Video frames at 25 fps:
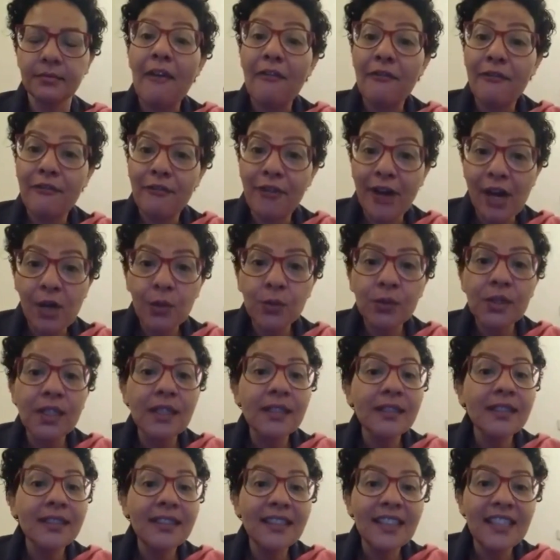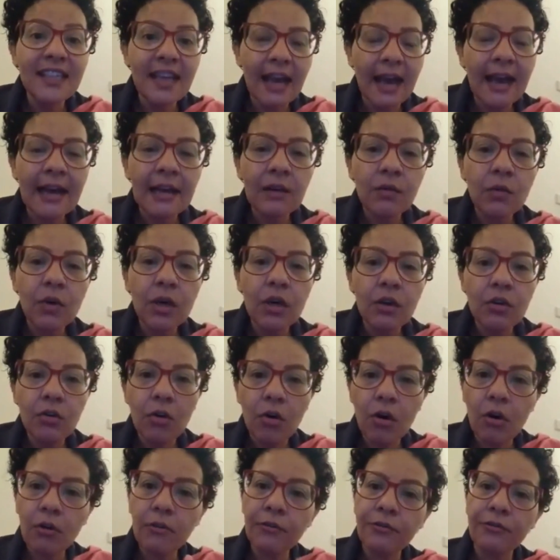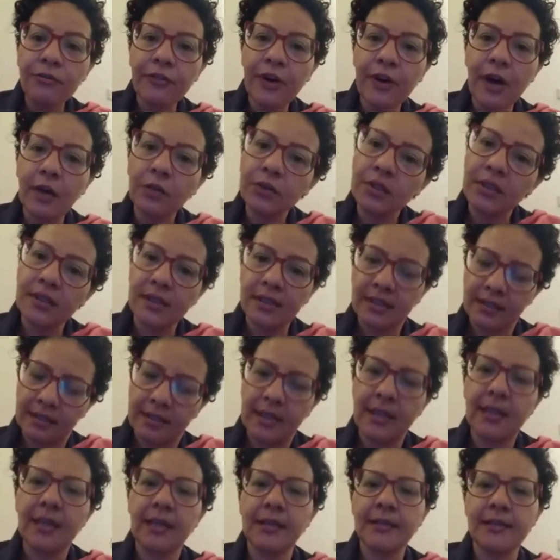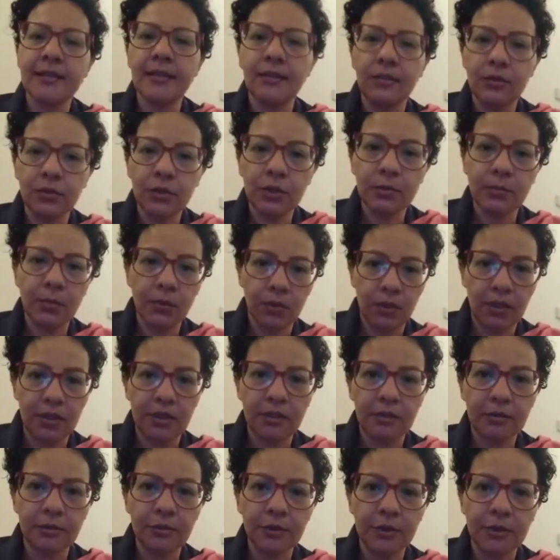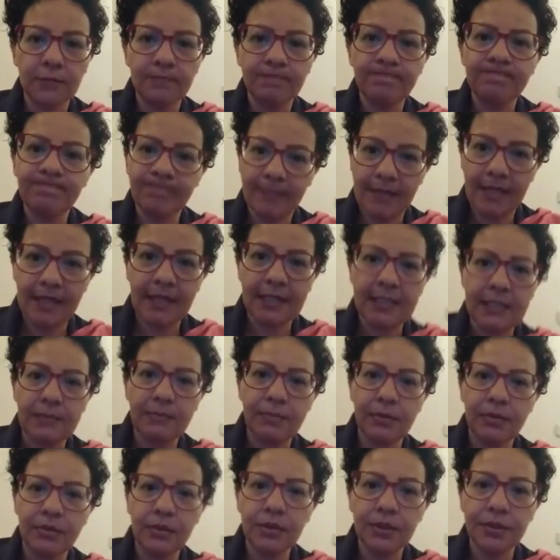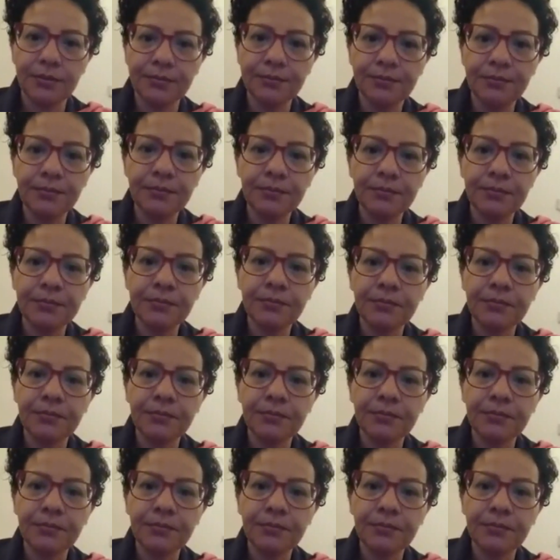É falta de água ou falta de interesse dos políticos? Respondam.